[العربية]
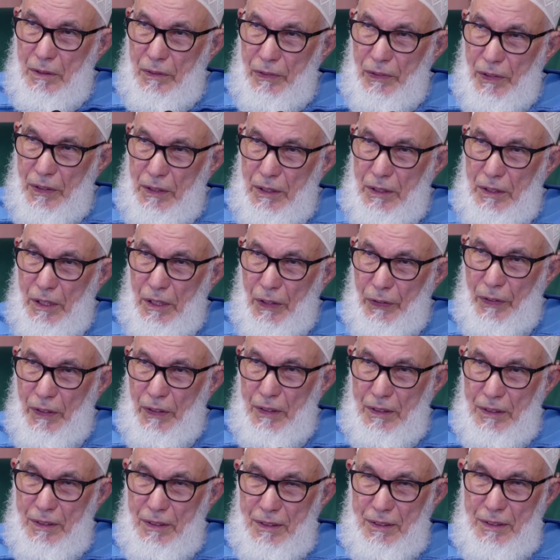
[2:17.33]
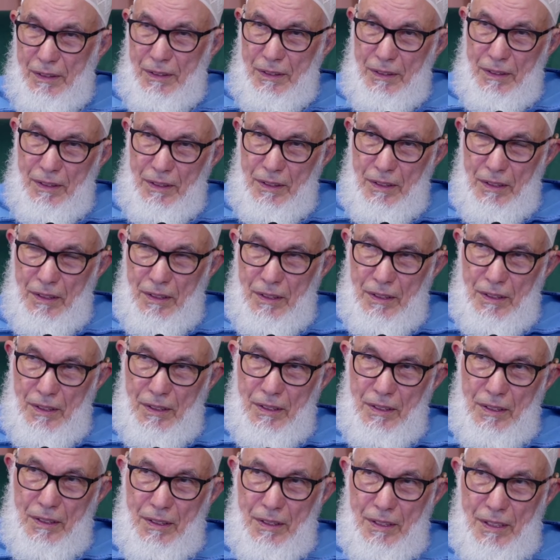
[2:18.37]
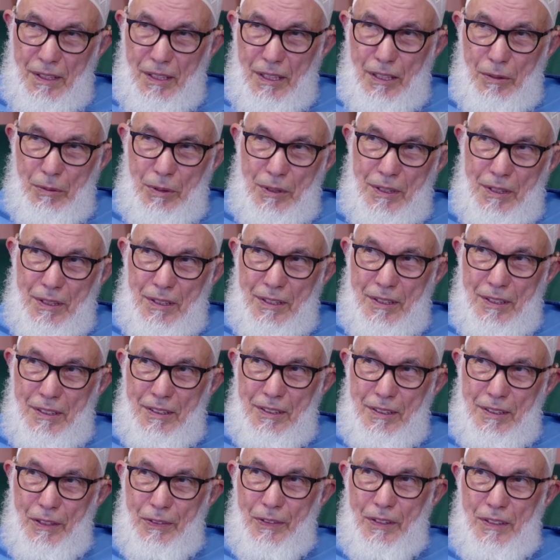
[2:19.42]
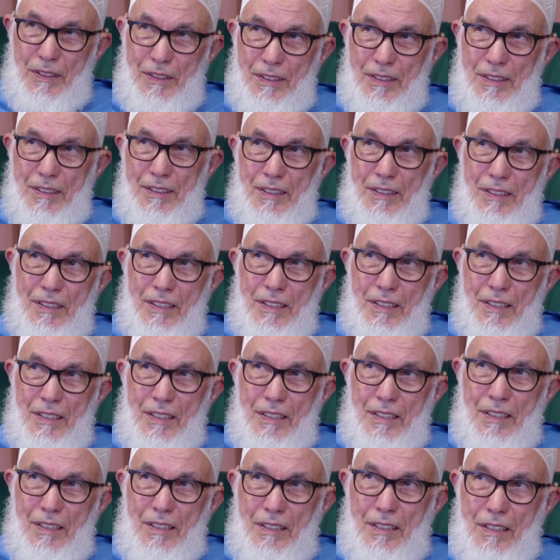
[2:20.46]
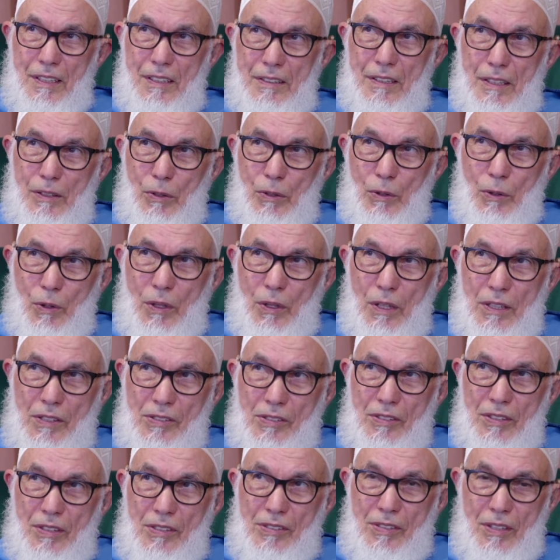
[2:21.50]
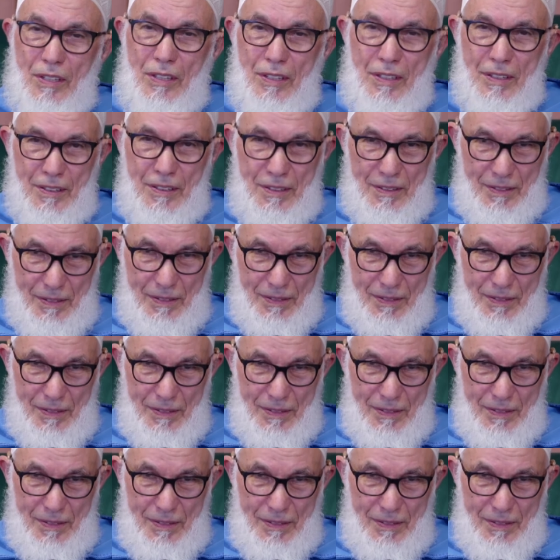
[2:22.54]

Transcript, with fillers: فهذا الدفع كلمة الدفع لا تدل على استئصال